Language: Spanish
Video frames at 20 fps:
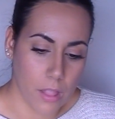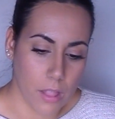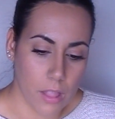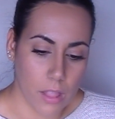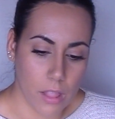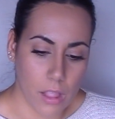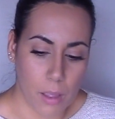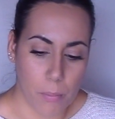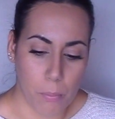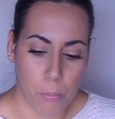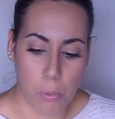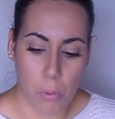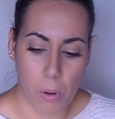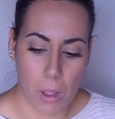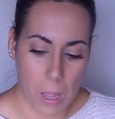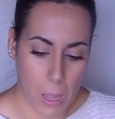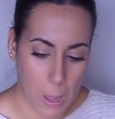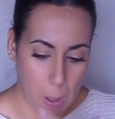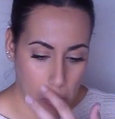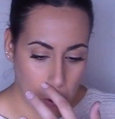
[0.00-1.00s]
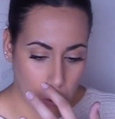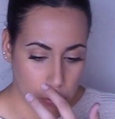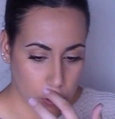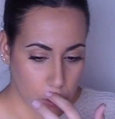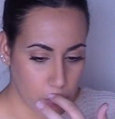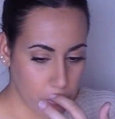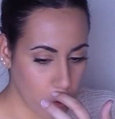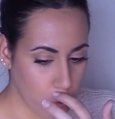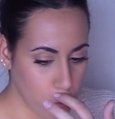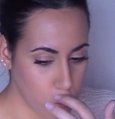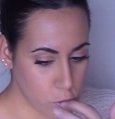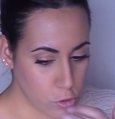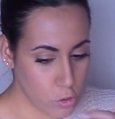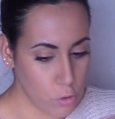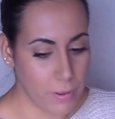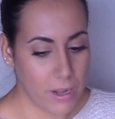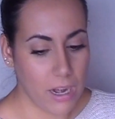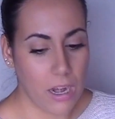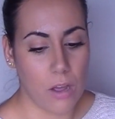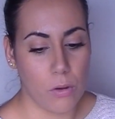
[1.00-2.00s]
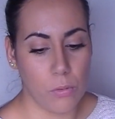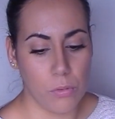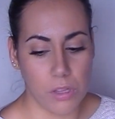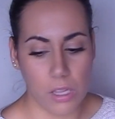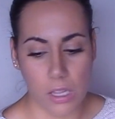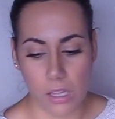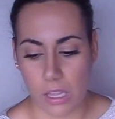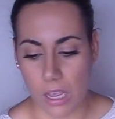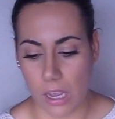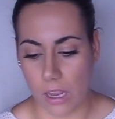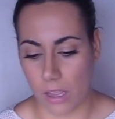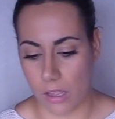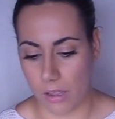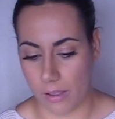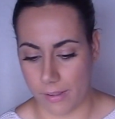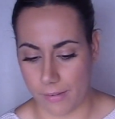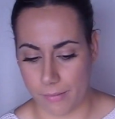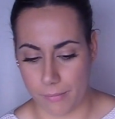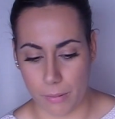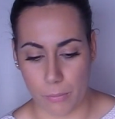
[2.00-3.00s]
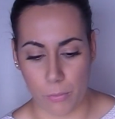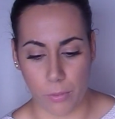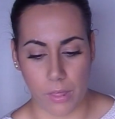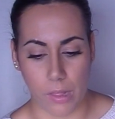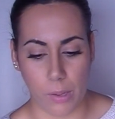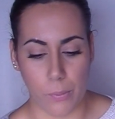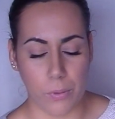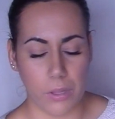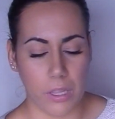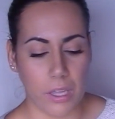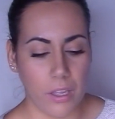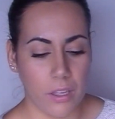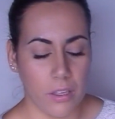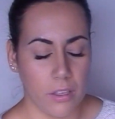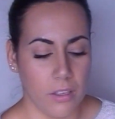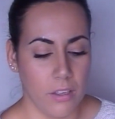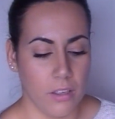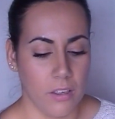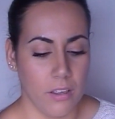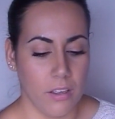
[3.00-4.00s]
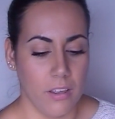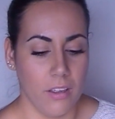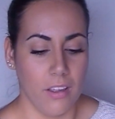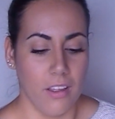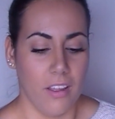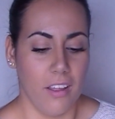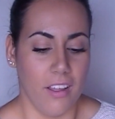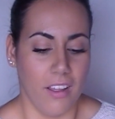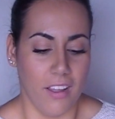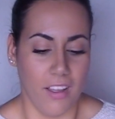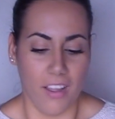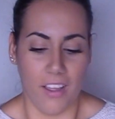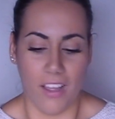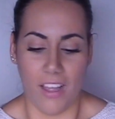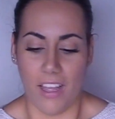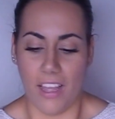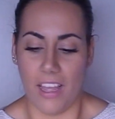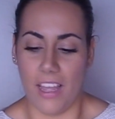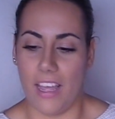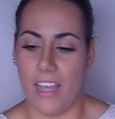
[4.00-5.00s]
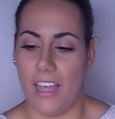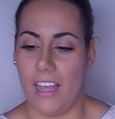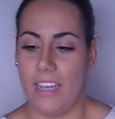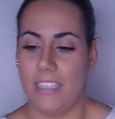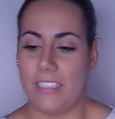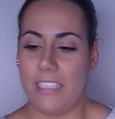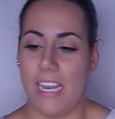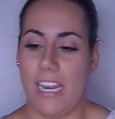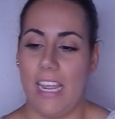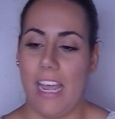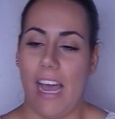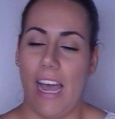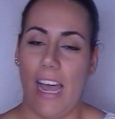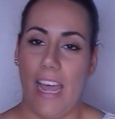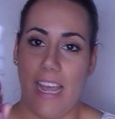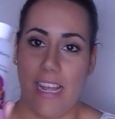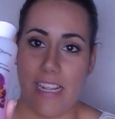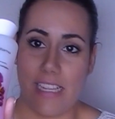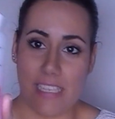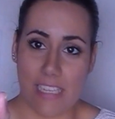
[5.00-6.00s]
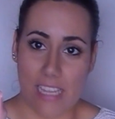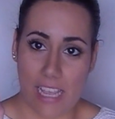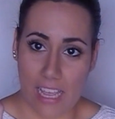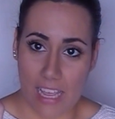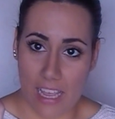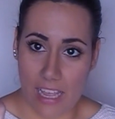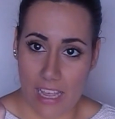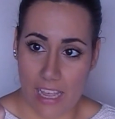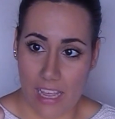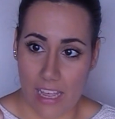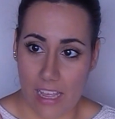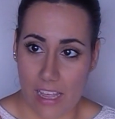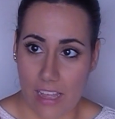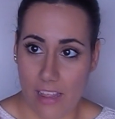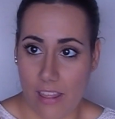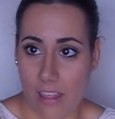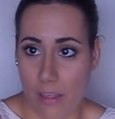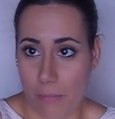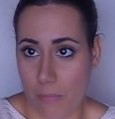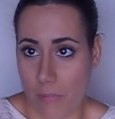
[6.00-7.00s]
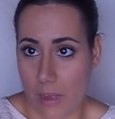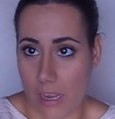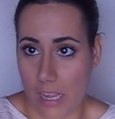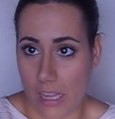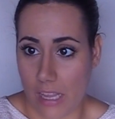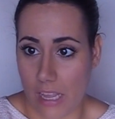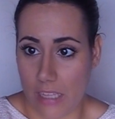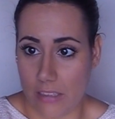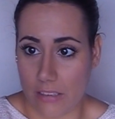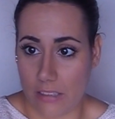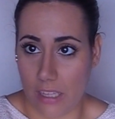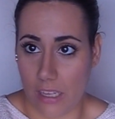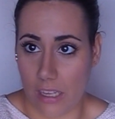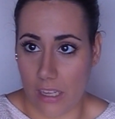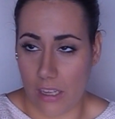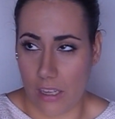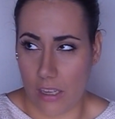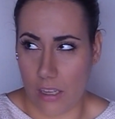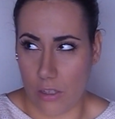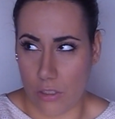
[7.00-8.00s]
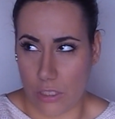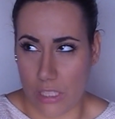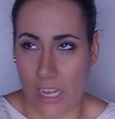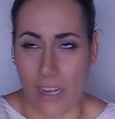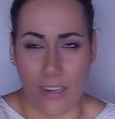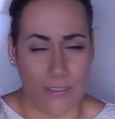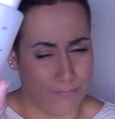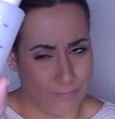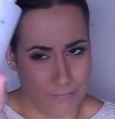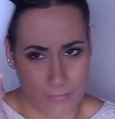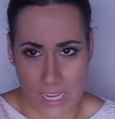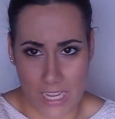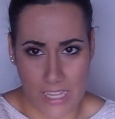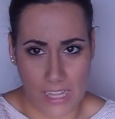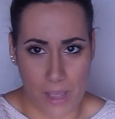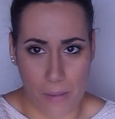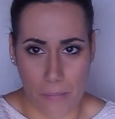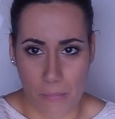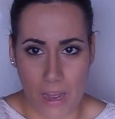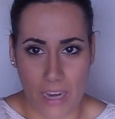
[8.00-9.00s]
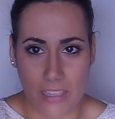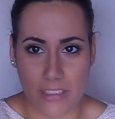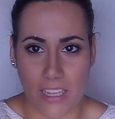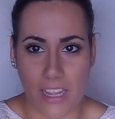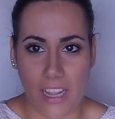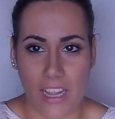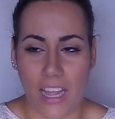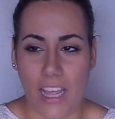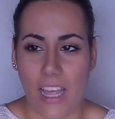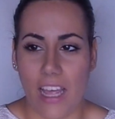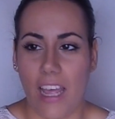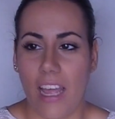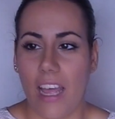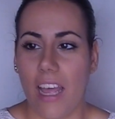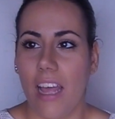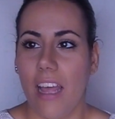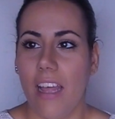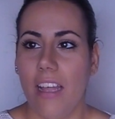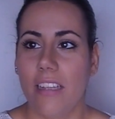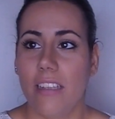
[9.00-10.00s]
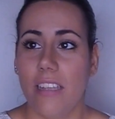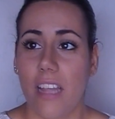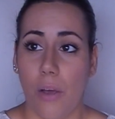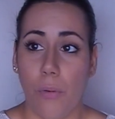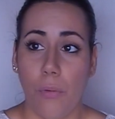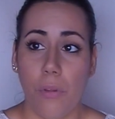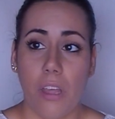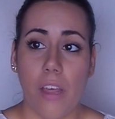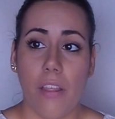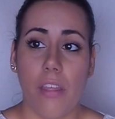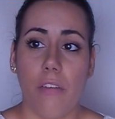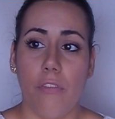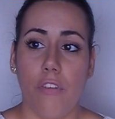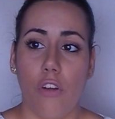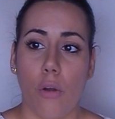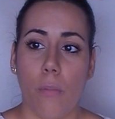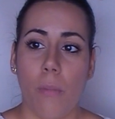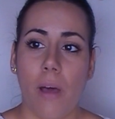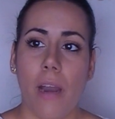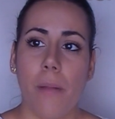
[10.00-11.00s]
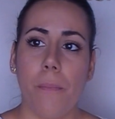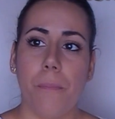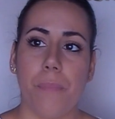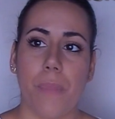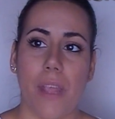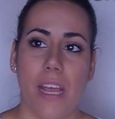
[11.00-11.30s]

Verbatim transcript: Después, otro producto para las uñas, ya que vamos de uñas. Eh, sería este desmaquillante, o sea, quita esmalte de, de uñas de Flormar.